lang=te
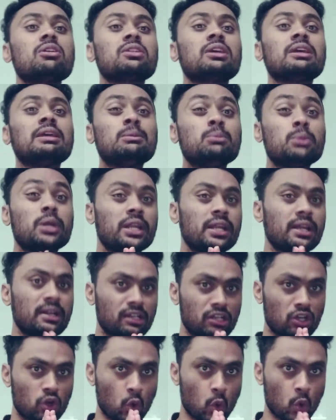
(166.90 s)
తర్వాత
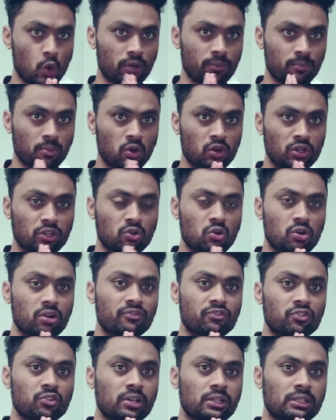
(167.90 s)
ఇమీడియట్గా లోగన్ పాల్
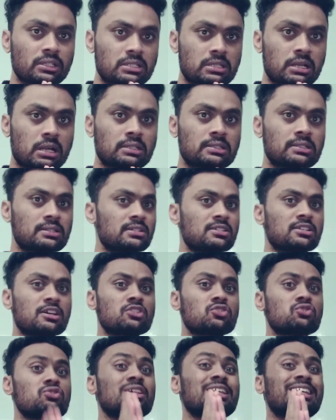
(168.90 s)
ఇంకొక ఫ్యూర్ అయితే స్టార్ట్ చేసే
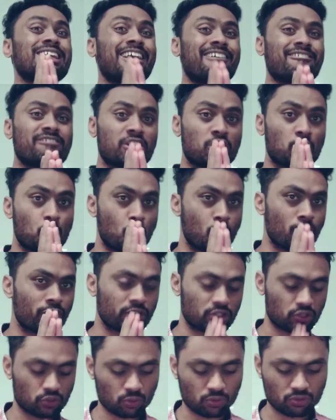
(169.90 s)
ఛాన్స్ ఉంది కెవెన్
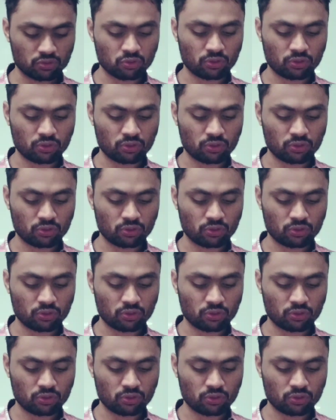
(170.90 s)
ఓవెన్స్